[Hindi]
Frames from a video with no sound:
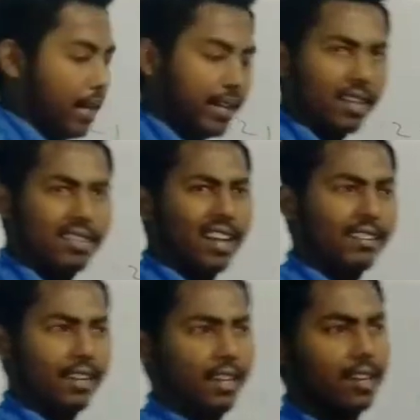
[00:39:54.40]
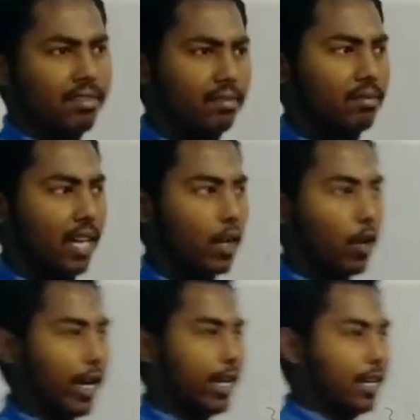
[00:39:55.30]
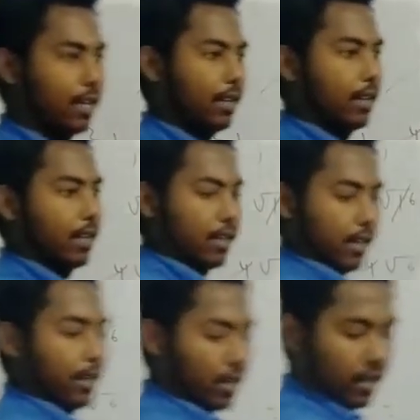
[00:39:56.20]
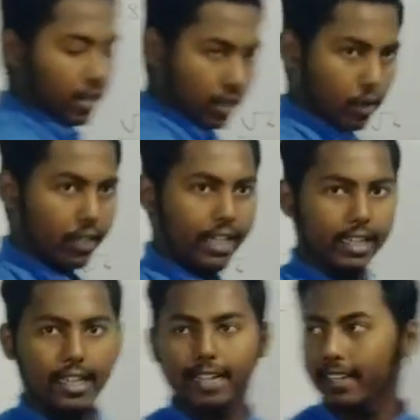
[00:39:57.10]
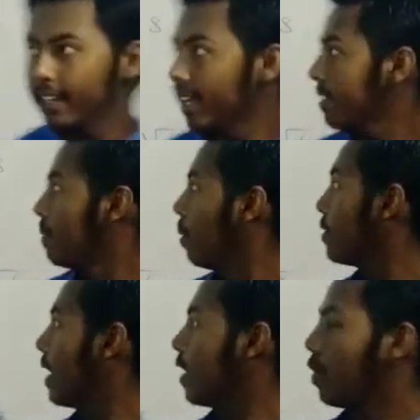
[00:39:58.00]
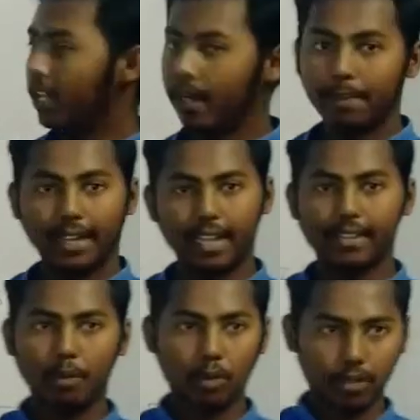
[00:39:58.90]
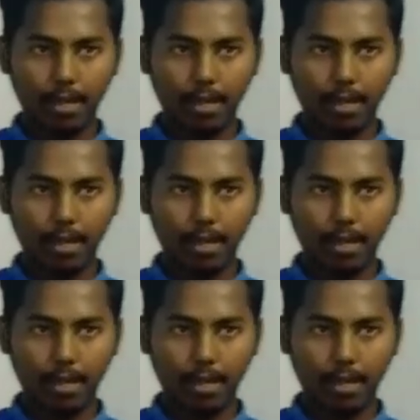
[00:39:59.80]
मेरे ख्याल से आज का क्लास ज़्यादा हो गया ना तो ठीक है आज का क्लास बहुत ज़्यादा हो गया मेरे ख्याल से आप लोग